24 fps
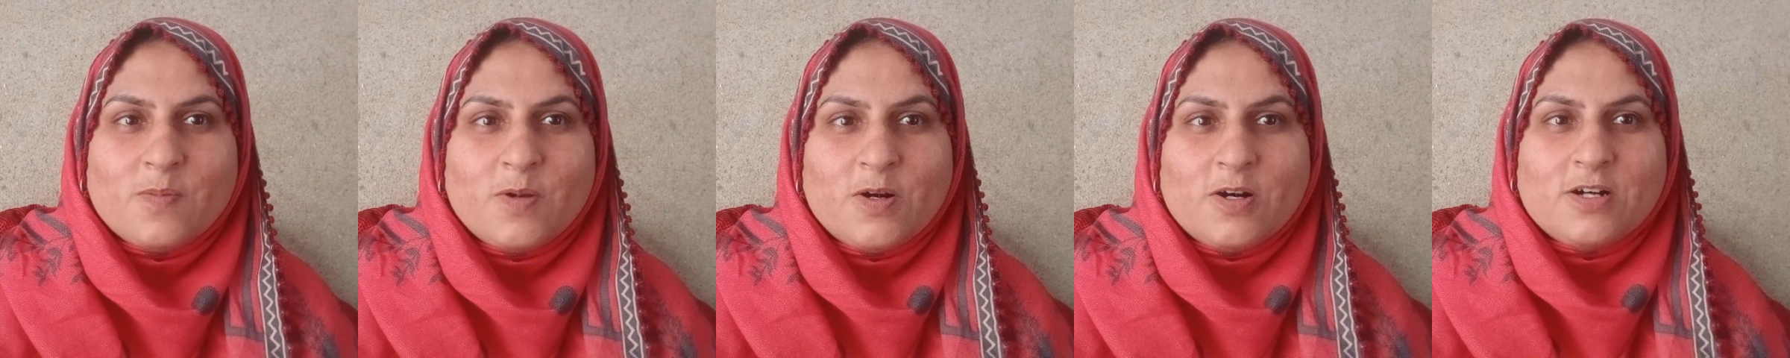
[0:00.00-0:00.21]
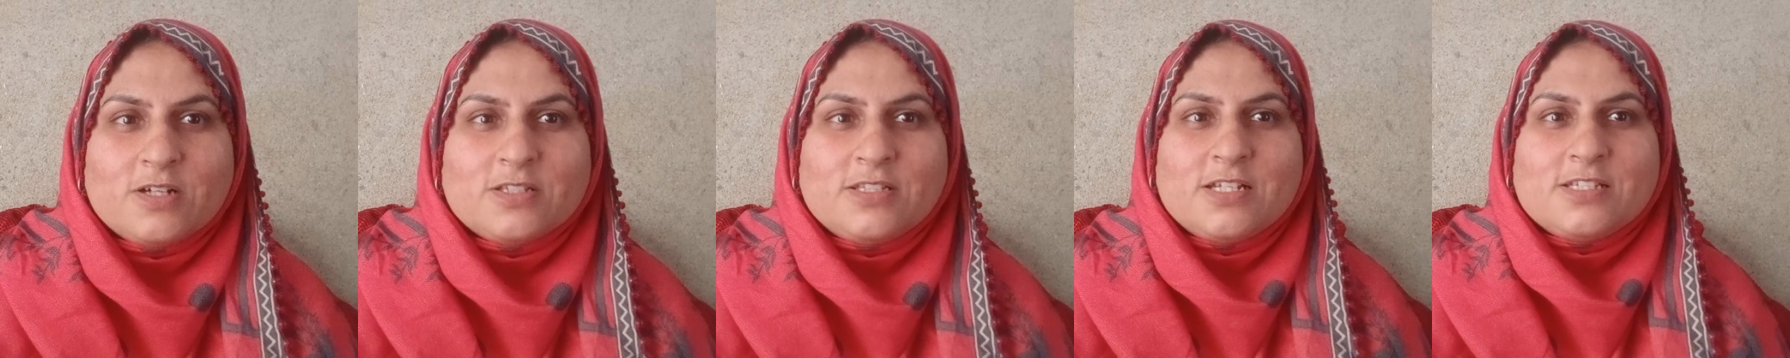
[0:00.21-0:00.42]

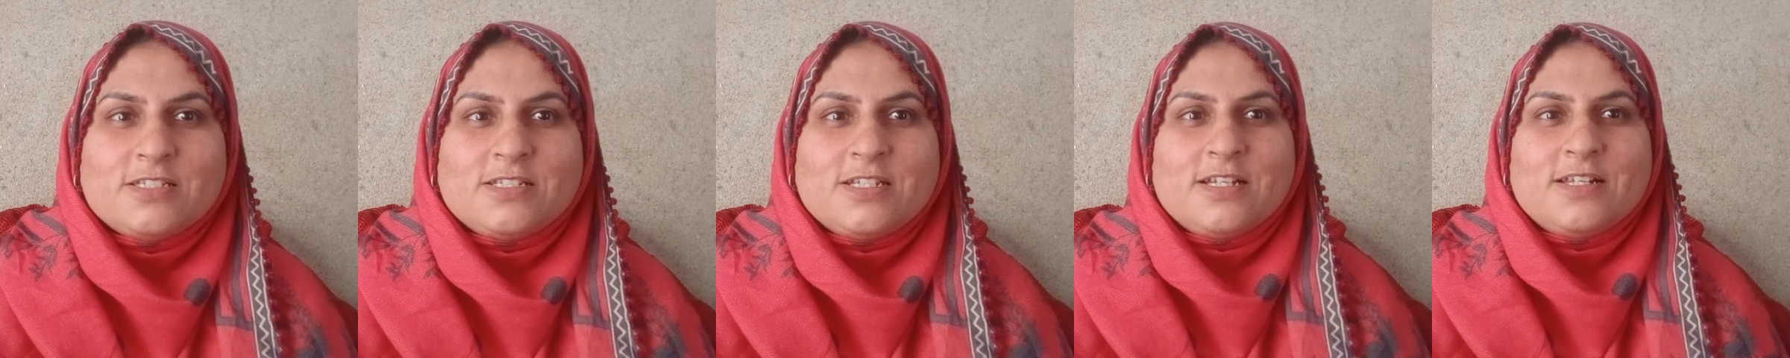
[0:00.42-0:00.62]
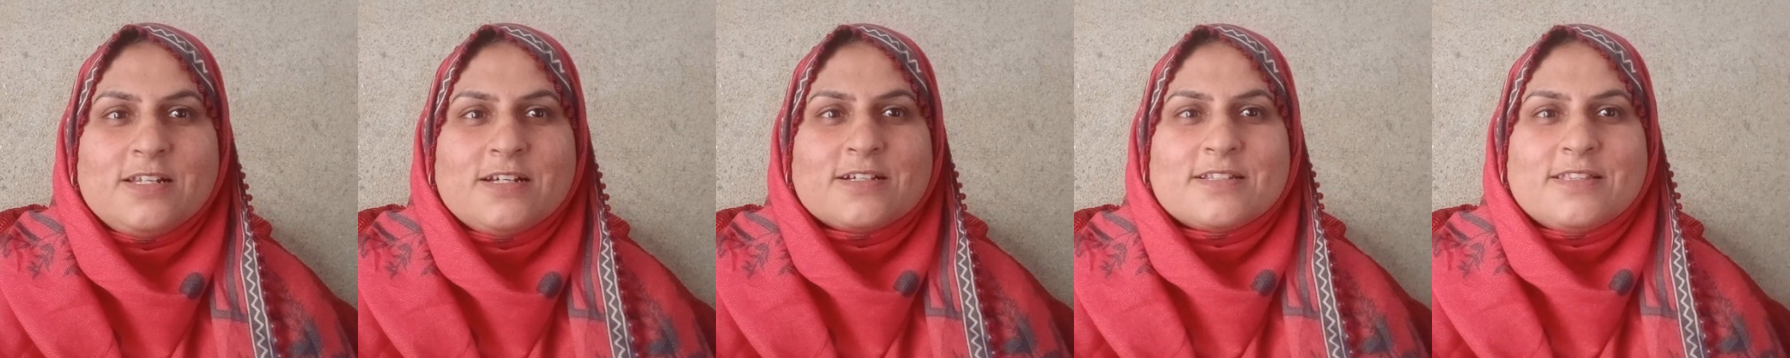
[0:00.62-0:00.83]
बहुत
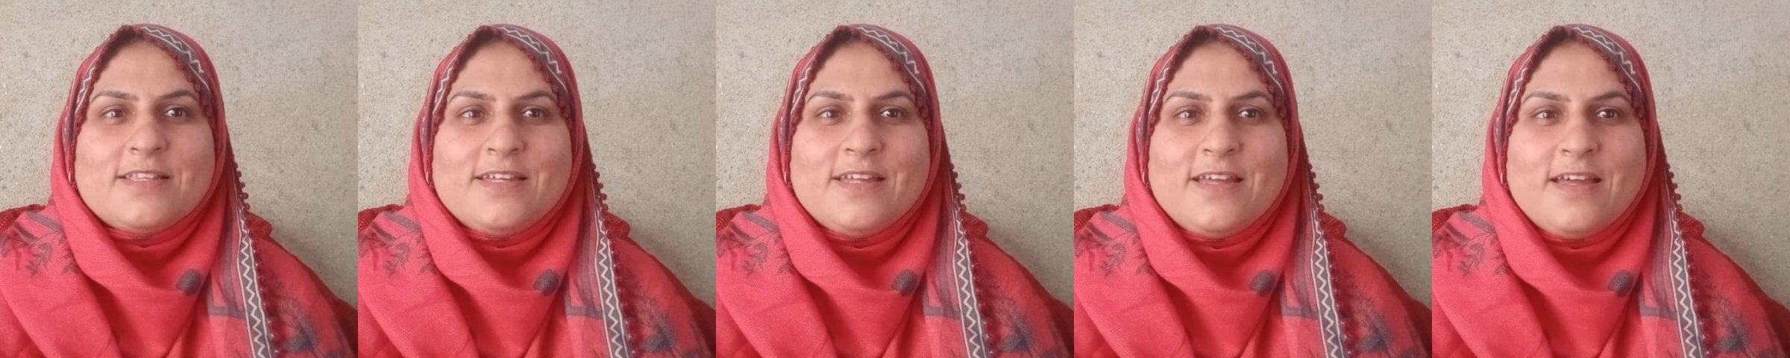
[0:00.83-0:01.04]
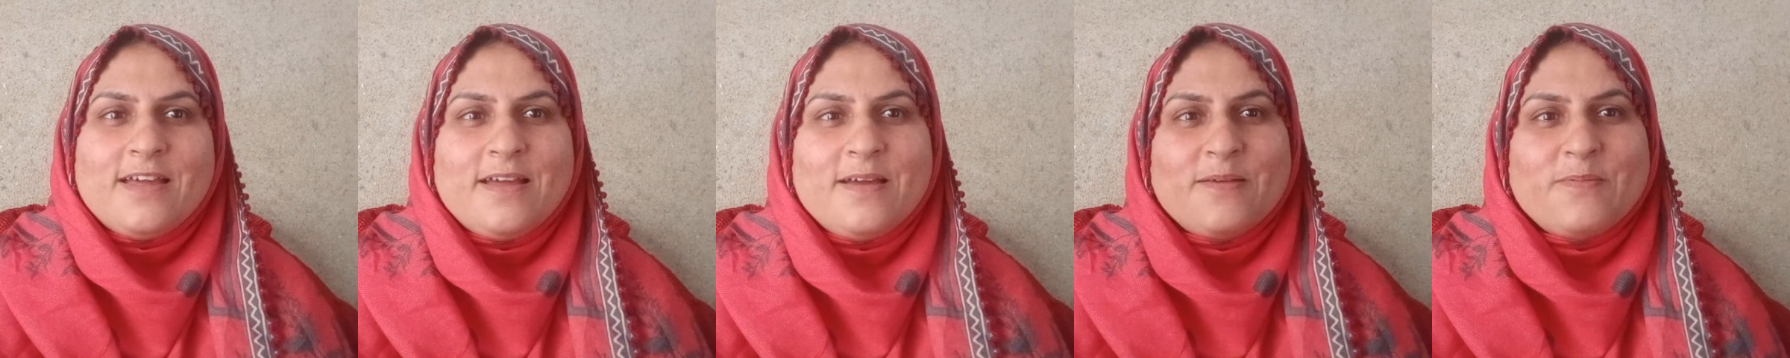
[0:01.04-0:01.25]
अच्छे लगते
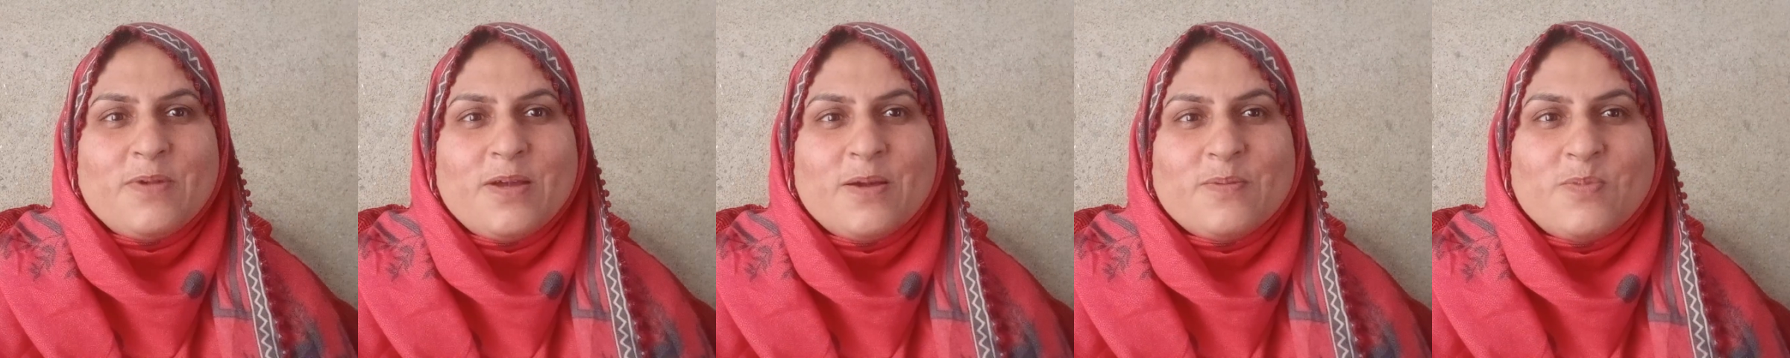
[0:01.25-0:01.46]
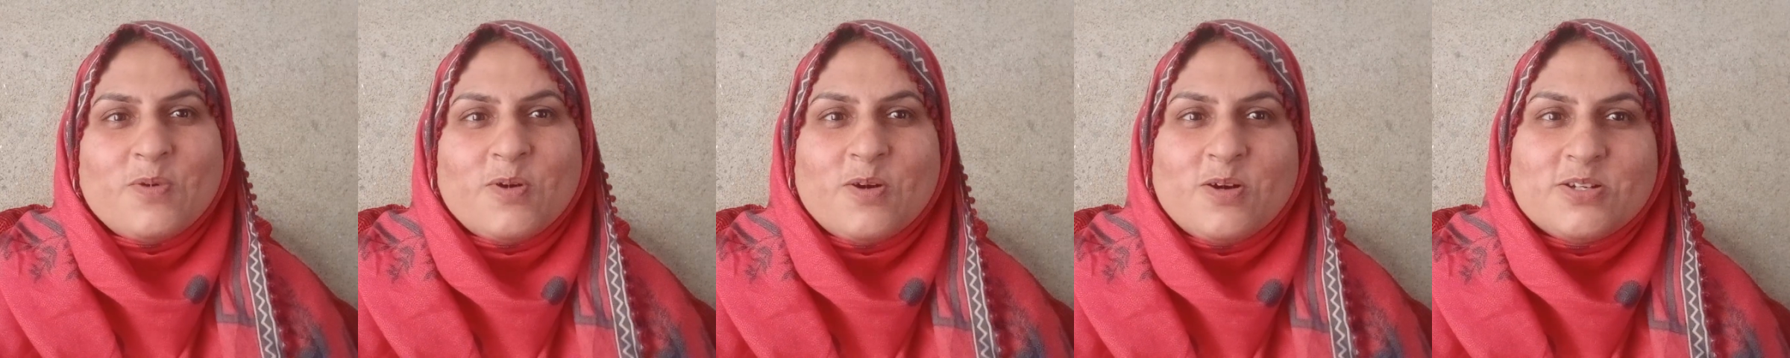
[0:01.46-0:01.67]
हैं
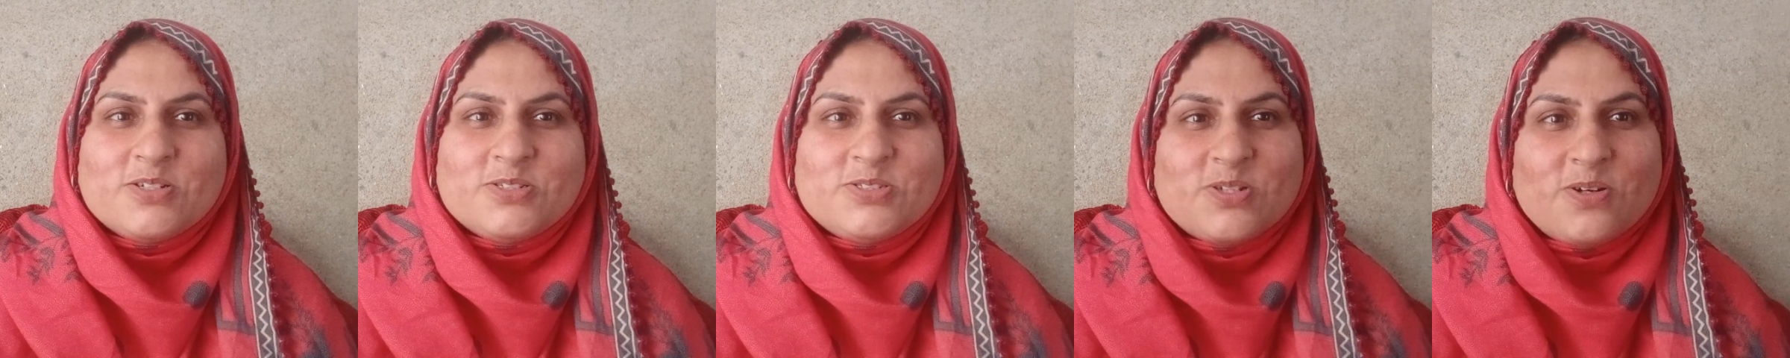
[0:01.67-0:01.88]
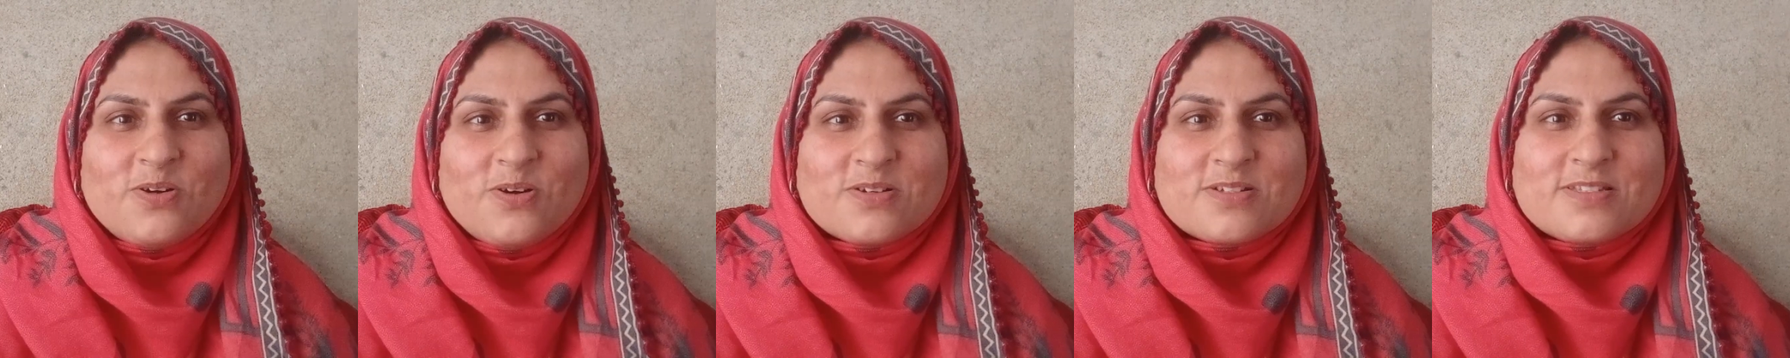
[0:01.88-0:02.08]
मैं बहुत
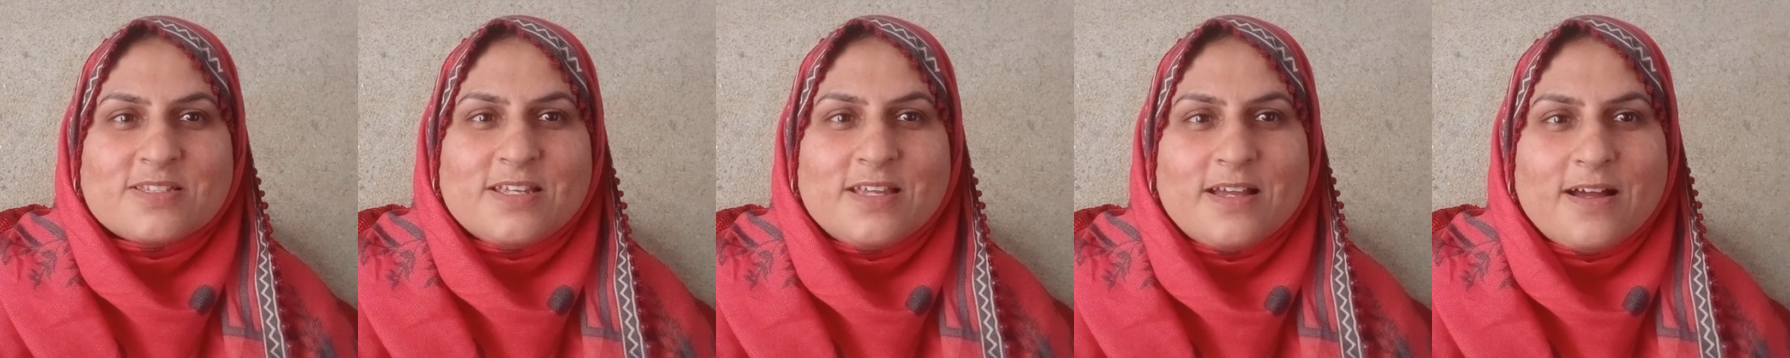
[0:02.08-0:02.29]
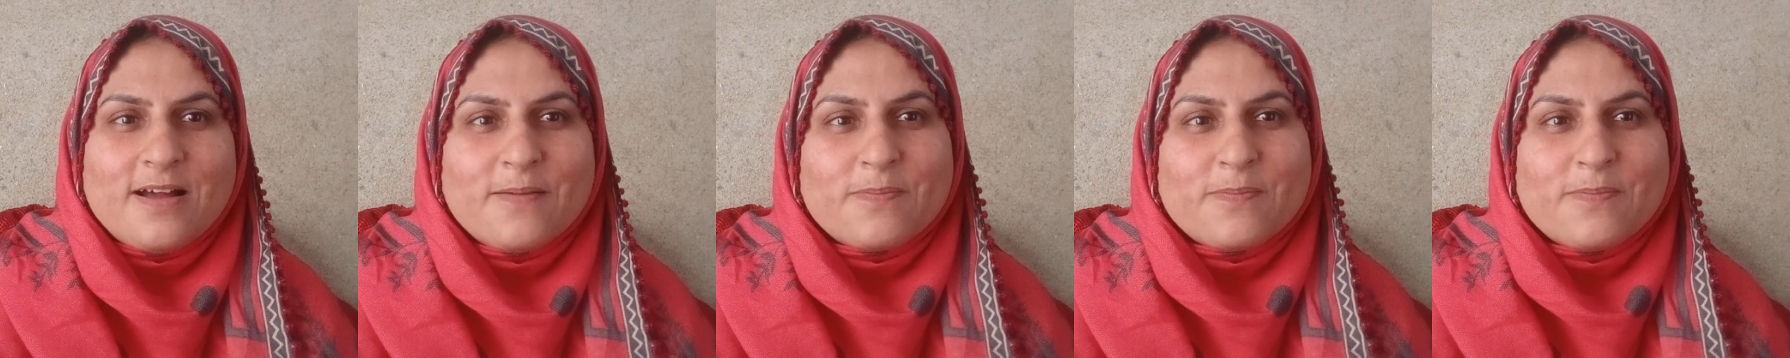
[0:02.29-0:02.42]
शौक़ से